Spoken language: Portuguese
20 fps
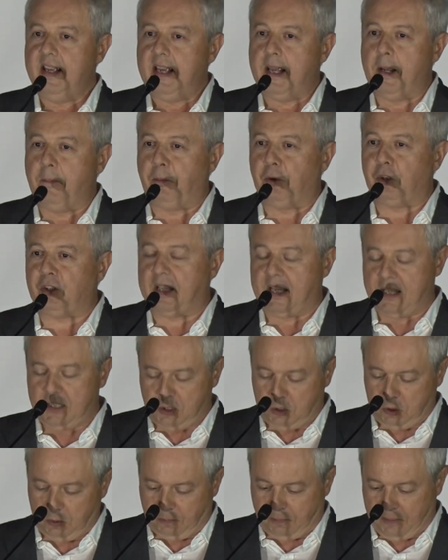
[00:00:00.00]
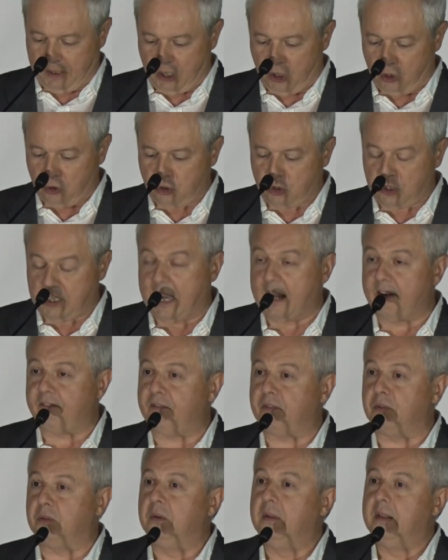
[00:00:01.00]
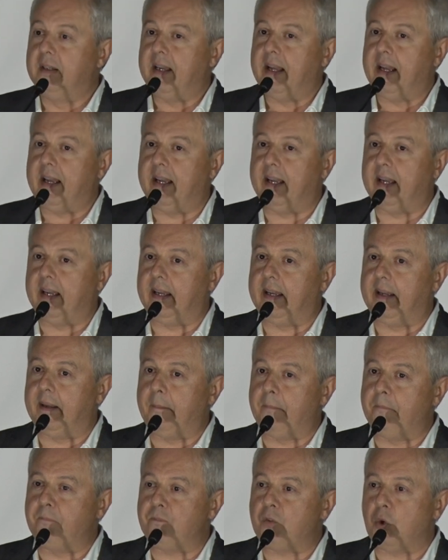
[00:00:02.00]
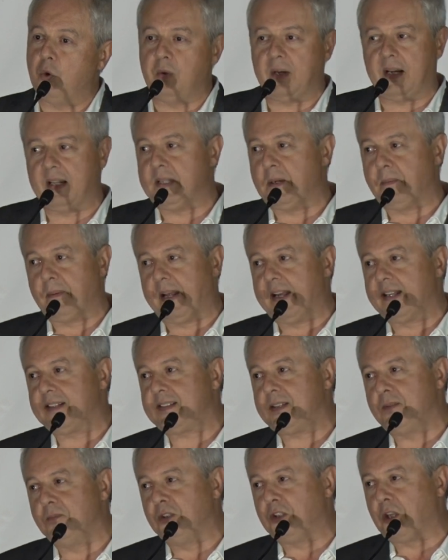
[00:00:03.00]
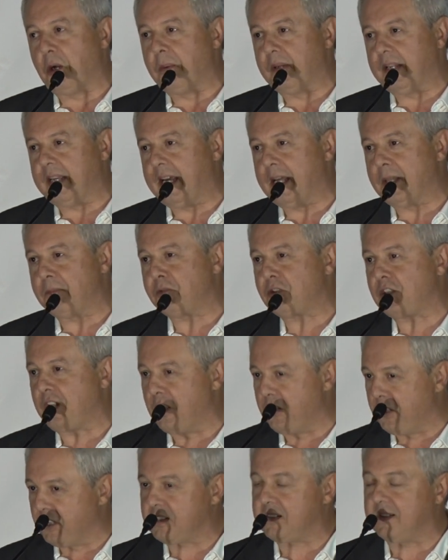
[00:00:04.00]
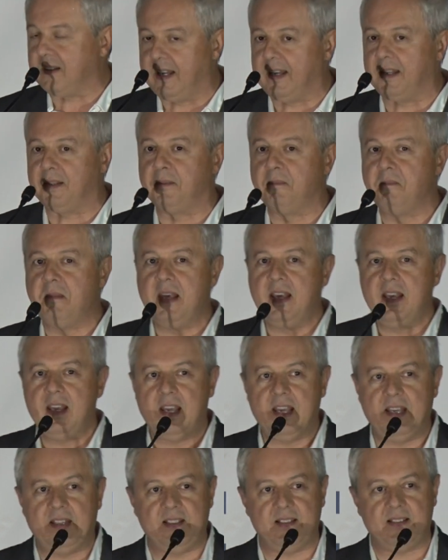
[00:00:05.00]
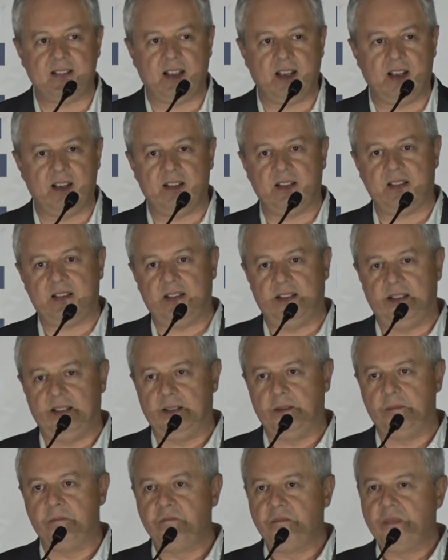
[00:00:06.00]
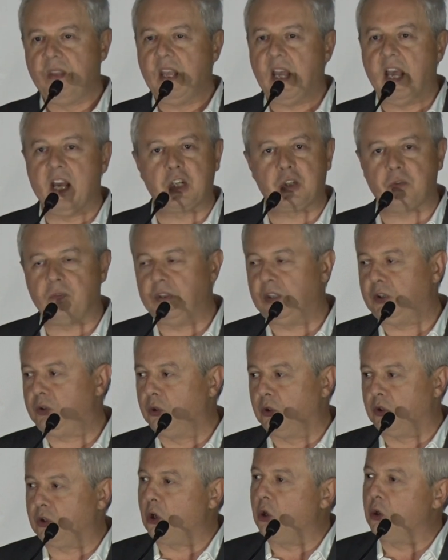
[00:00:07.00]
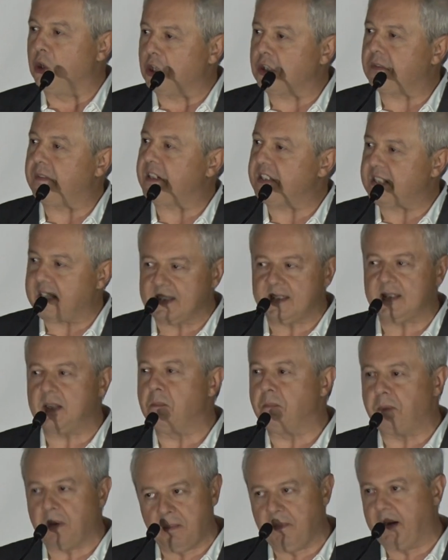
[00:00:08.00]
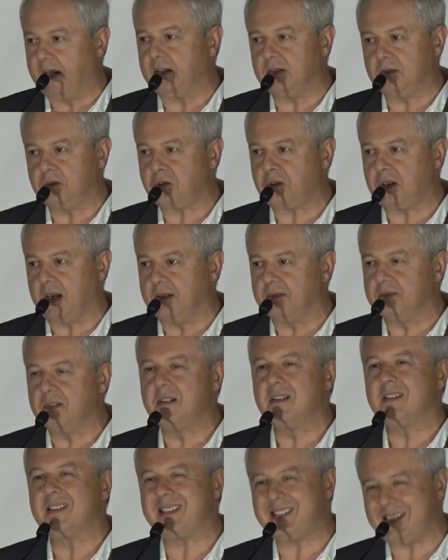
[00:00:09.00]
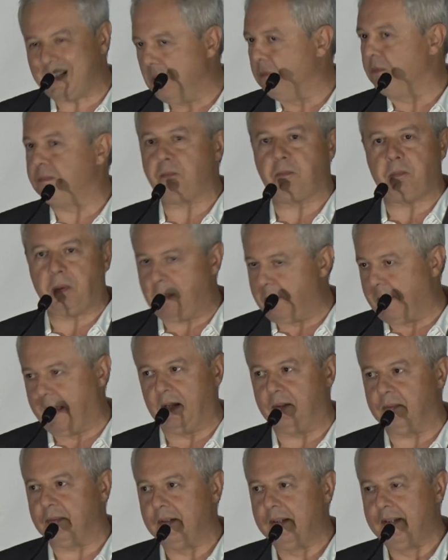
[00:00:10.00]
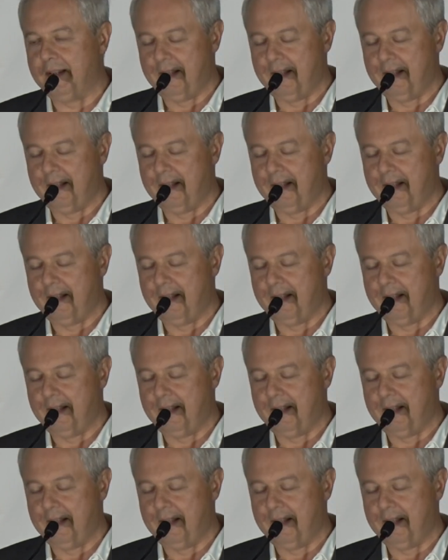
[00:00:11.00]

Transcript: E, portanto, para o Gustavo, é, um grande abraço e muito obrigado por estar ao nosso lado e dizer-lhe que a juventude connosco vai estar sempre primeiro, Gustavo. Sempre primeiro.